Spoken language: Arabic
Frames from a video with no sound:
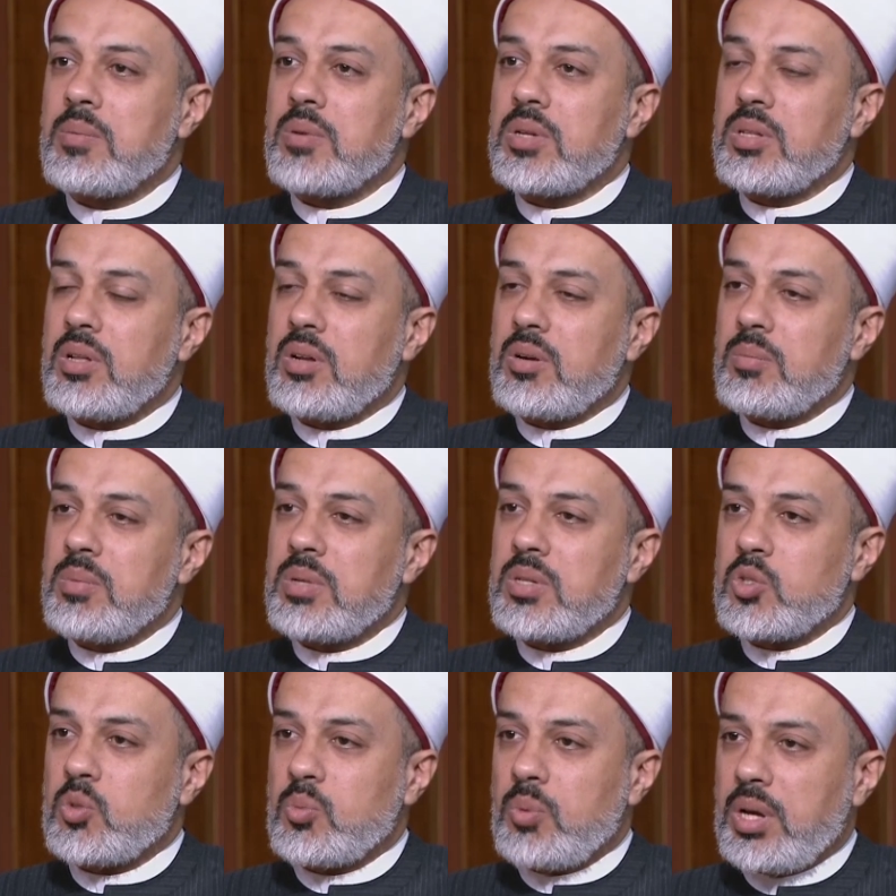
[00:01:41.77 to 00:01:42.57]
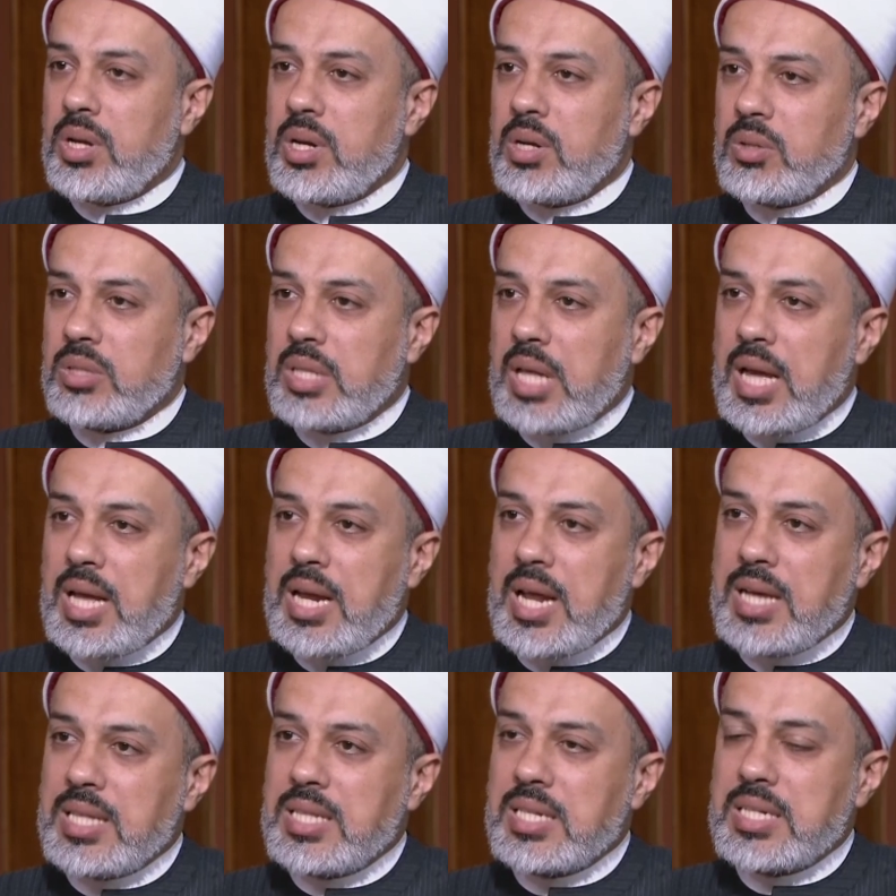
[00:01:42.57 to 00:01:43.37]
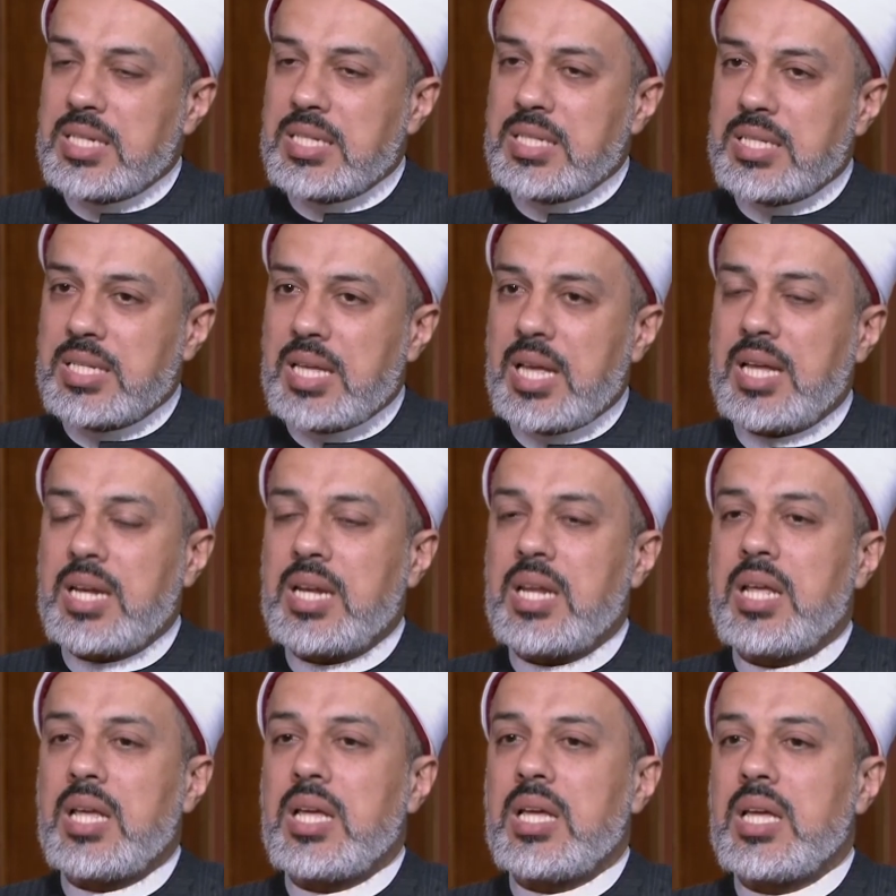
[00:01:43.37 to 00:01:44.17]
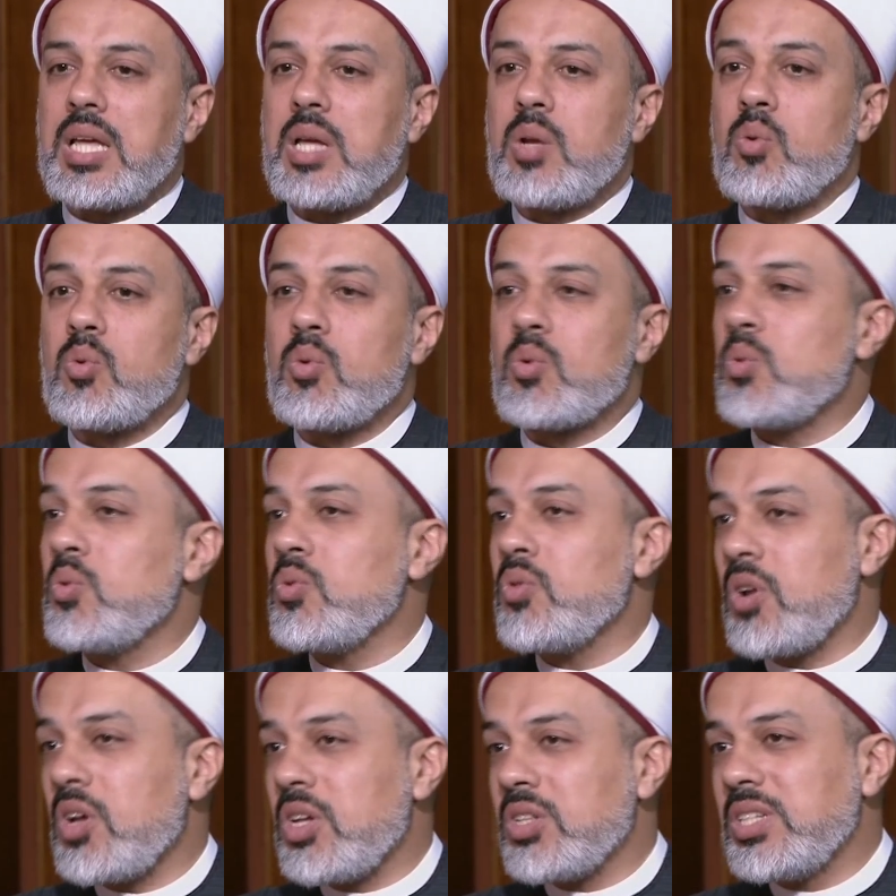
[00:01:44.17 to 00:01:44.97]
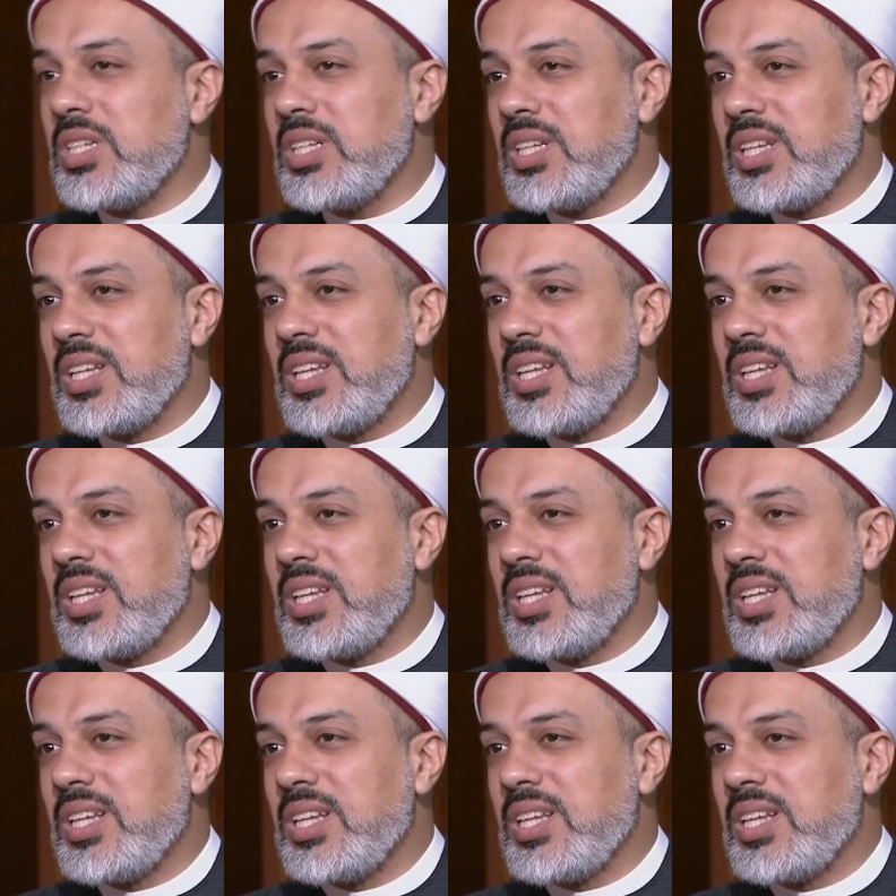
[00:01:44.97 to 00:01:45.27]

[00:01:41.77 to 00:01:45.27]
رضا ربنا سبحانه وتعالى عن الانسان انه يكون راضي